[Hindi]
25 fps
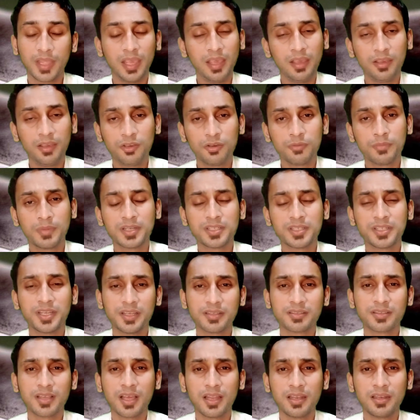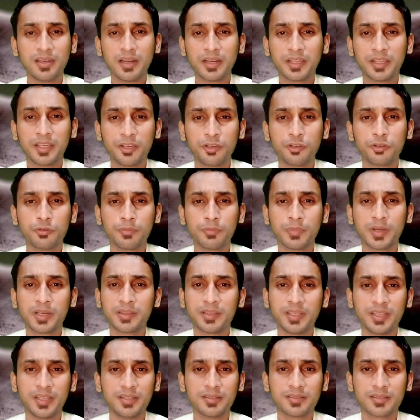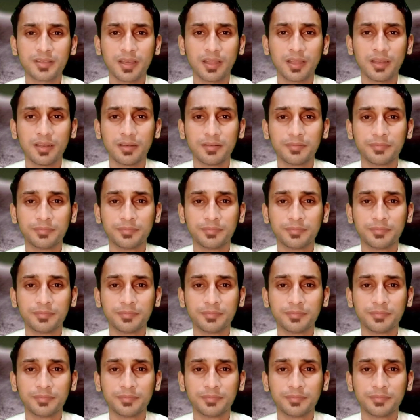एक की उम्र छः साल लड़की की उम्र तीन साल